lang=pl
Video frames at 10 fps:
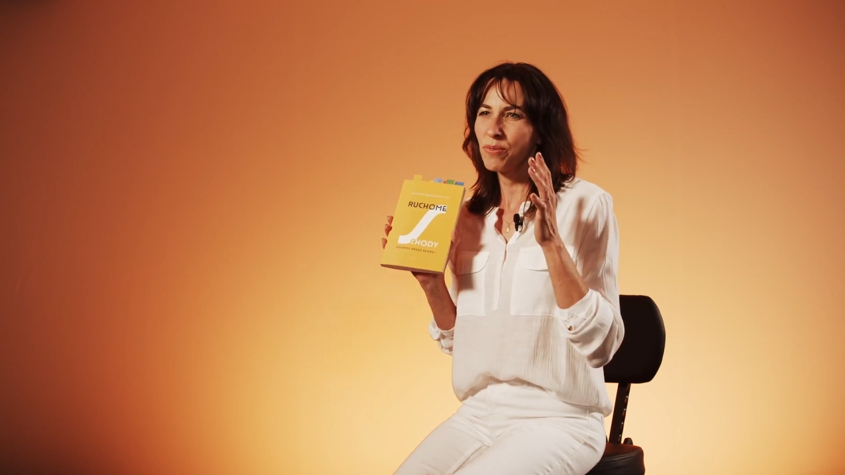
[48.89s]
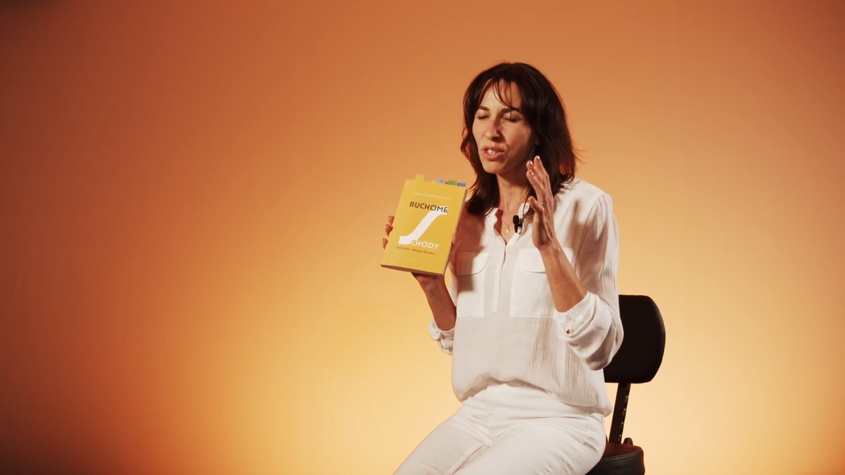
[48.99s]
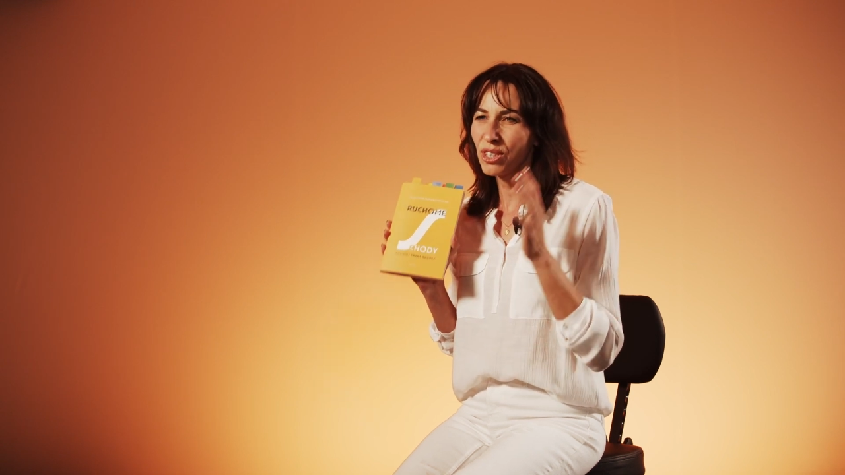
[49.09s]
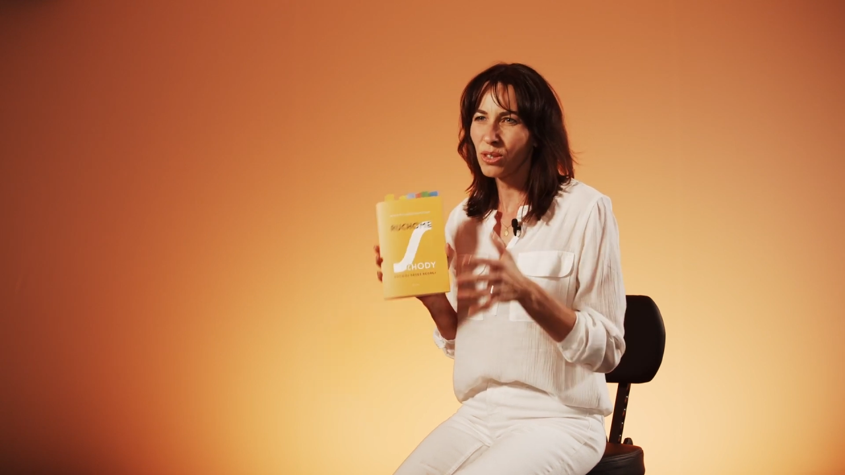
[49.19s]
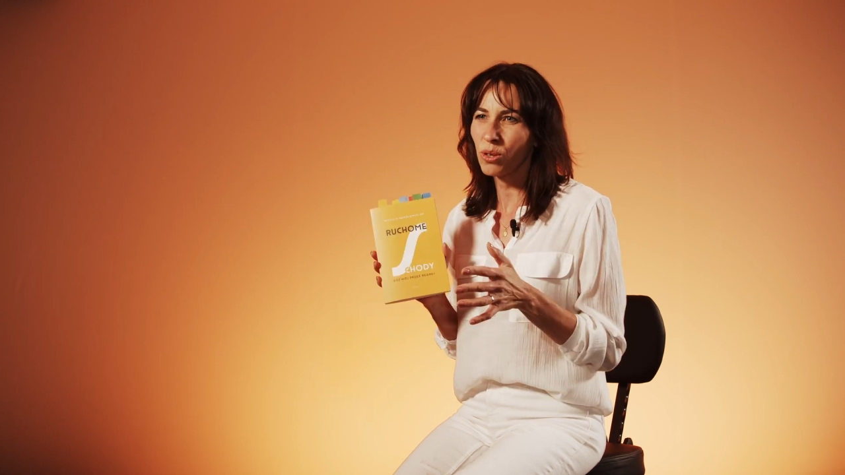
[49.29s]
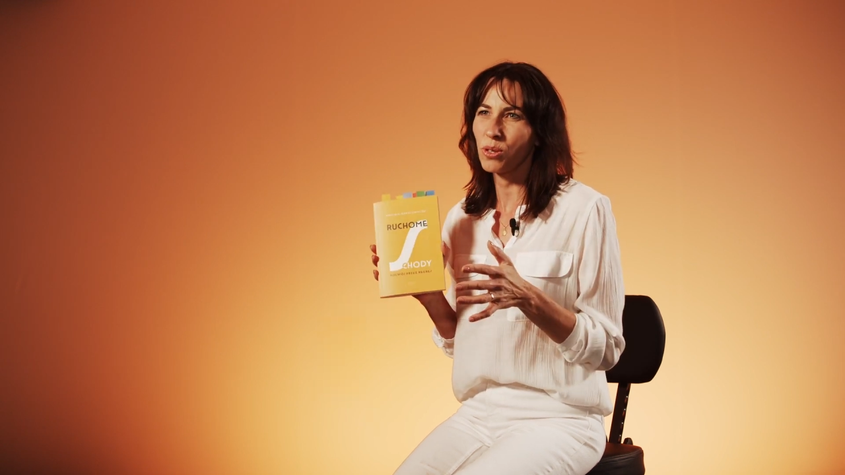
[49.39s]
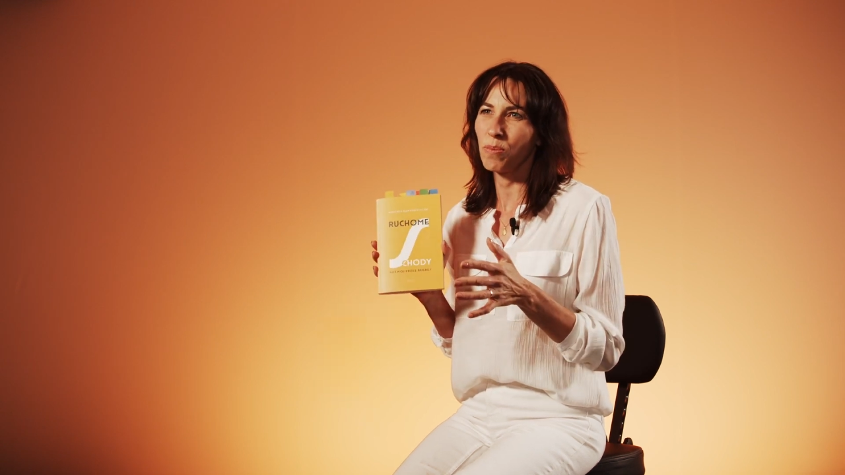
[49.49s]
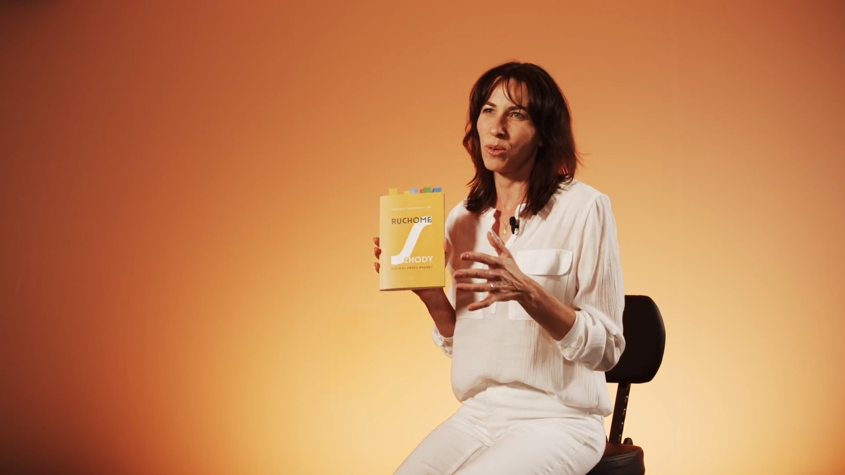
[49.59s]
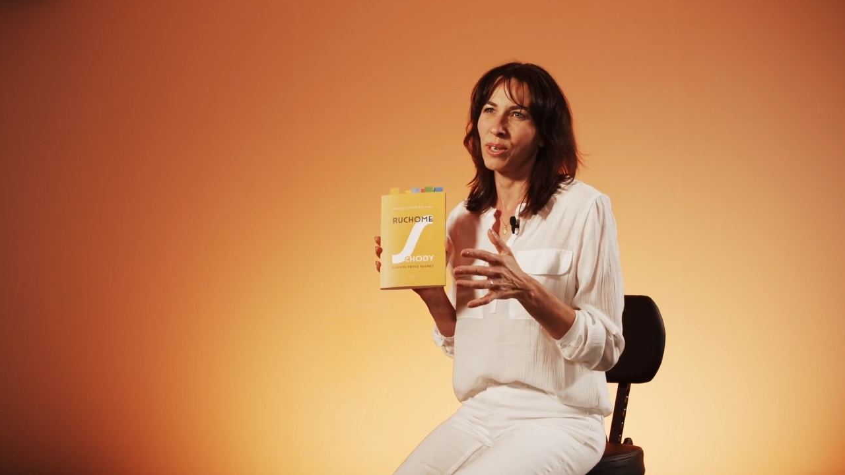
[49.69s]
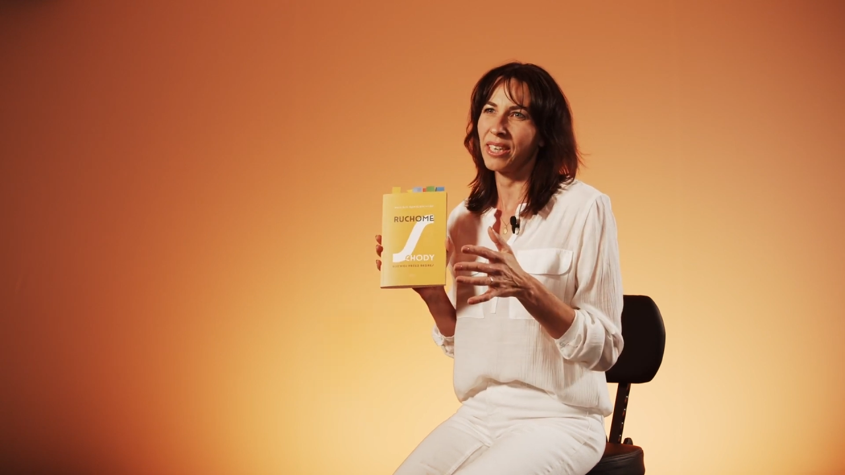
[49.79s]
wszystko,
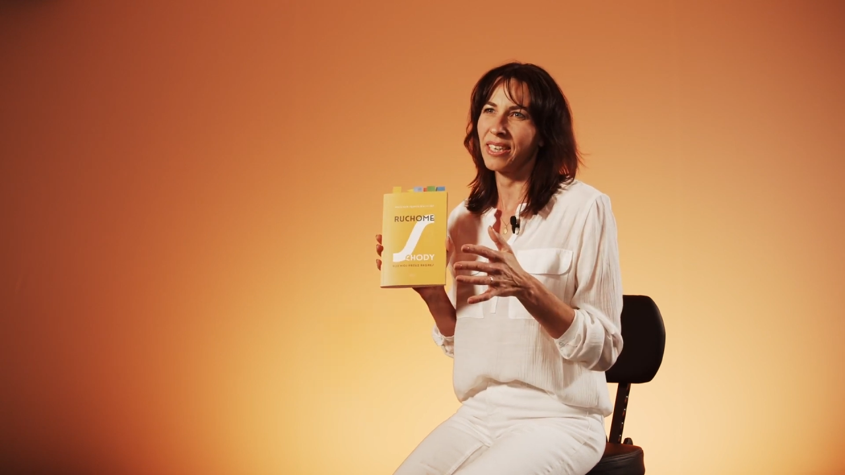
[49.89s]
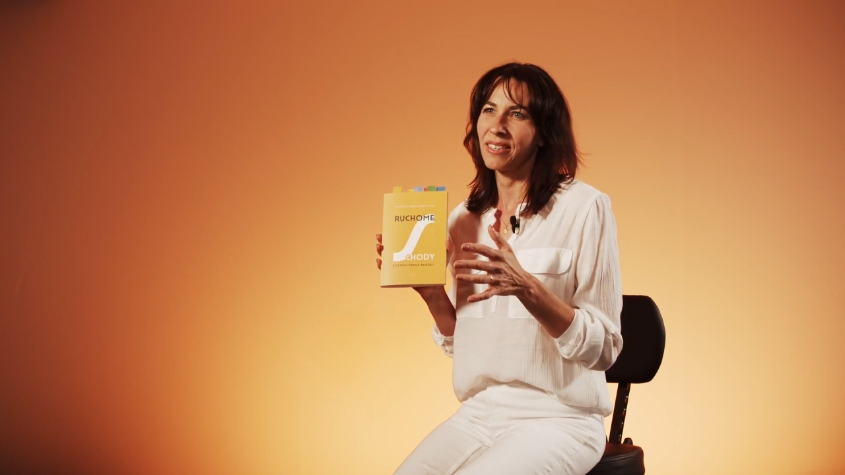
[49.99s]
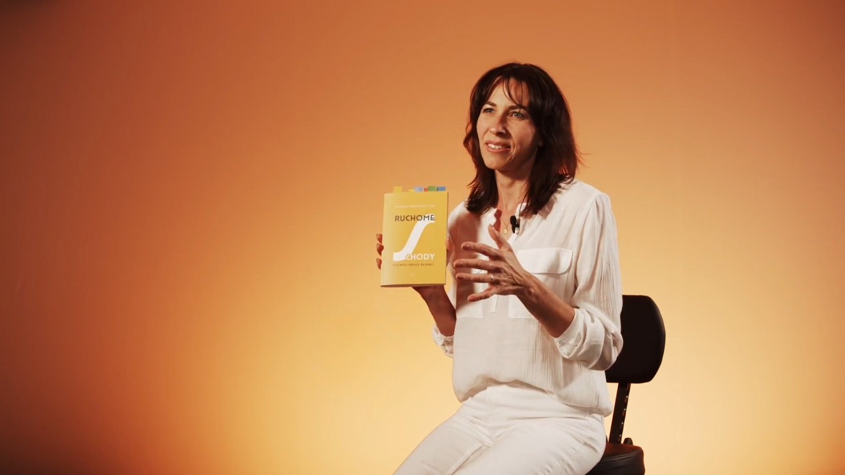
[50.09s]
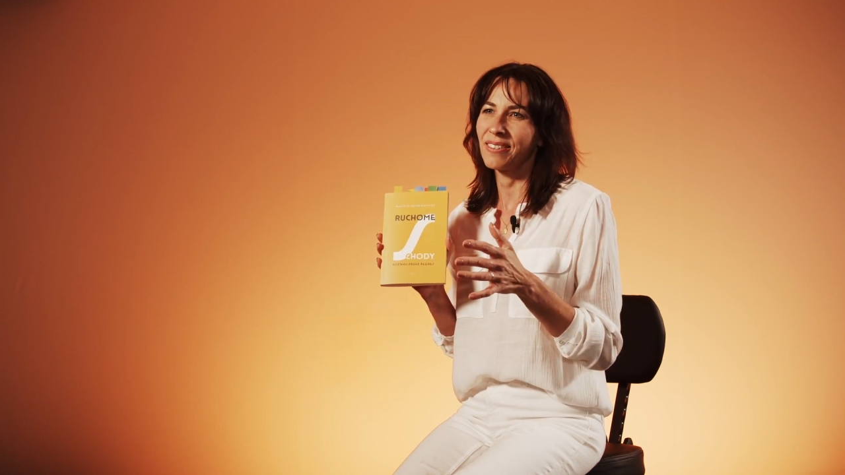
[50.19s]
co mogę,